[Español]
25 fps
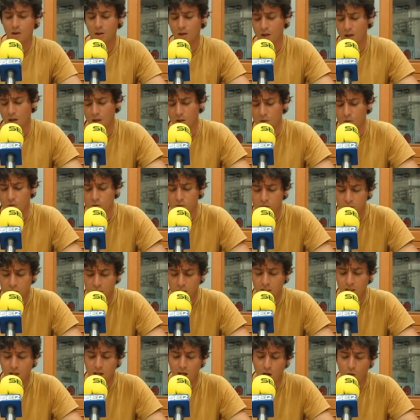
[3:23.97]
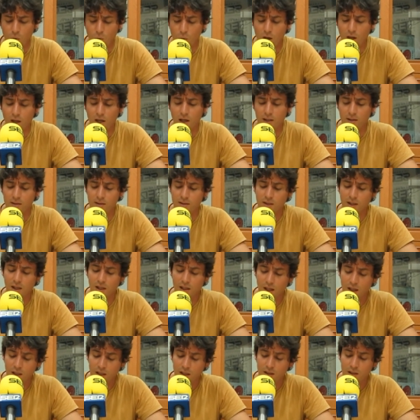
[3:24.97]
encontré a Juan García
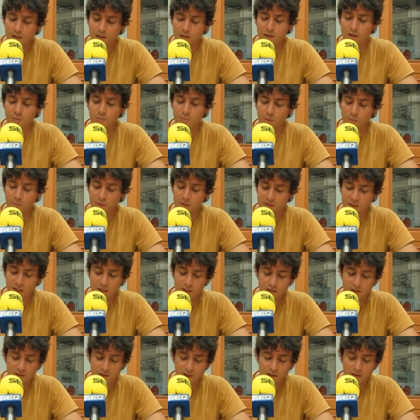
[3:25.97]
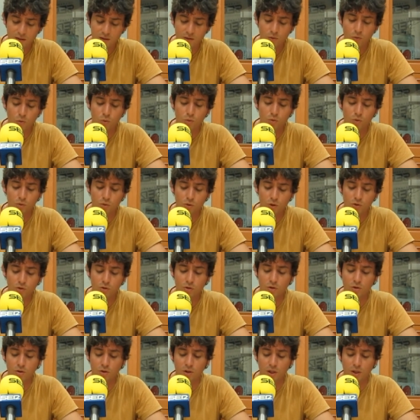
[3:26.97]
Lara y Pepe Sánchez juntos
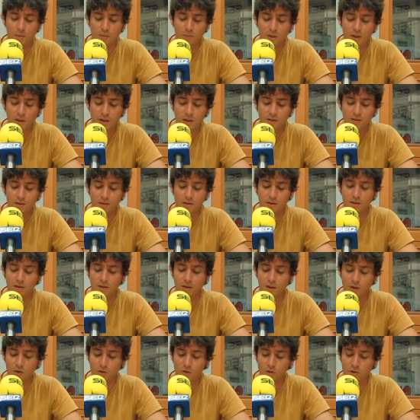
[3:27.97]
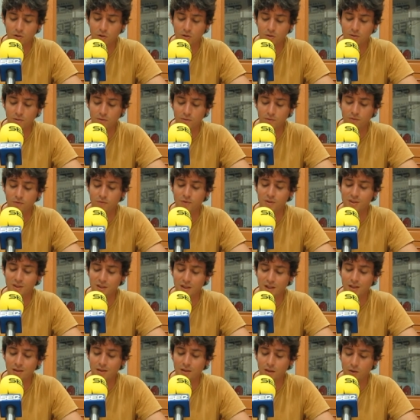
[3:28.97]
con Ramírez y Gregorio,
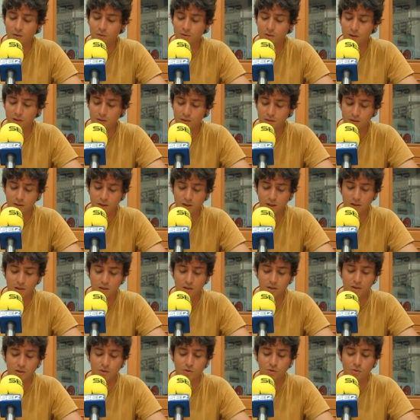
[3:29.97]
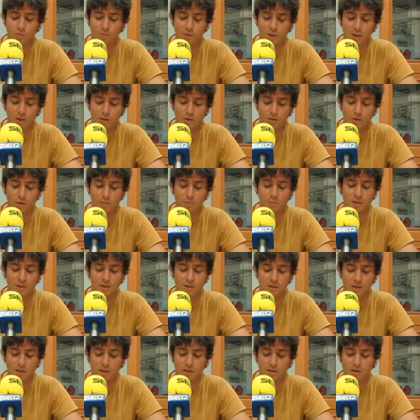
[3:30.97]
fiscal de la audiencia y sobrino del
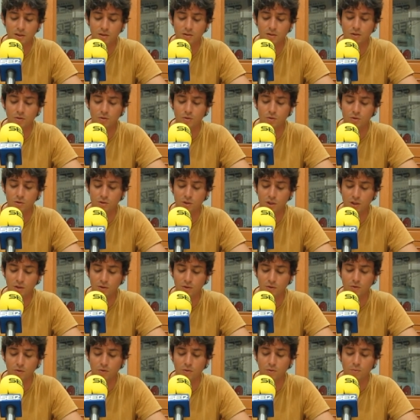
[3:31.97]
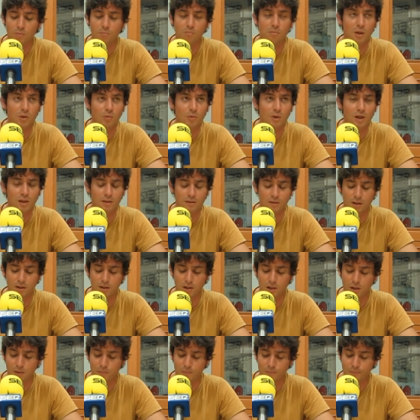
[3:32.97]
presidente del Consejo, Manuel Azaña.